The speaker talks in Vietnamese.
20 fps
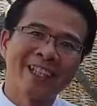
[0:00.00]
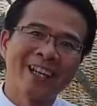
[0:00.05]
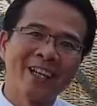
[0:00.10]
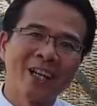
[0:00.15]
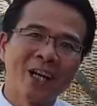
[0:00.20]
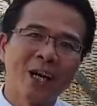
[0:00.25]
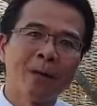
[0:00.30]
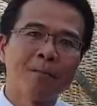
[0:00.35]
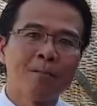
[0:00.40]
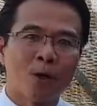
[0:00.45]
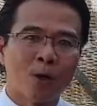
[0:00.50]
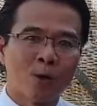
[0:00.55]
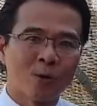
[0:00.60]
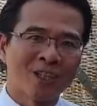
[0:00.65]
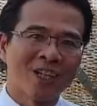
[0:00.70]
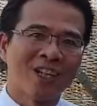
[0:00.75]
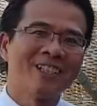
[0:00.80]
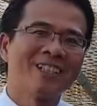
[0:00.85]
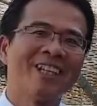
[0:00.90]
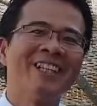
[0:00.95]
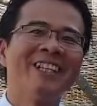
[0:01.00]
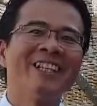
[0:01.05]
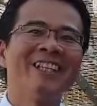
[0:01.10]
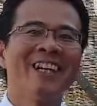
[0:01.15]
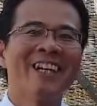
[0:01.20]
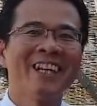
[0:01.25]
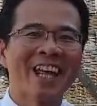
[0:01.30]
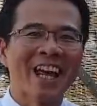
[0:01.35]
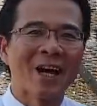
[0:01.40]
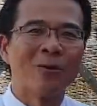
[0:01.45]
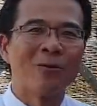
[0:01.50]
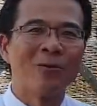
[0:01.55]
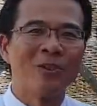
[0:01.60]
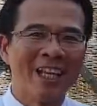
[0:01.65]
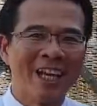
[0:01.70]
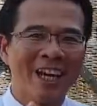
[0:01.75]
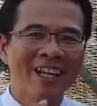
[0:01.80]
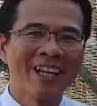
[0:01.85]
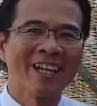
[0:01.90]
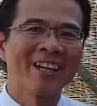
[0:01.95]
trả góp hồ sơ sẽ như thế nào,
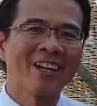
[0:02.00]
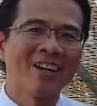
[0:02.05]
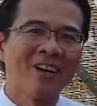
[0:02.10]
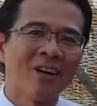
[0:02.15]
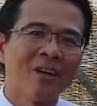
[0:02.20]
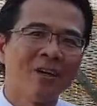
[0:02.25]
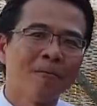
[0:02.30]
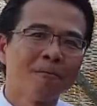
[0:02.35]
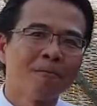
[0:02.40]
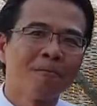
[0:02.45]
dễ hay khó?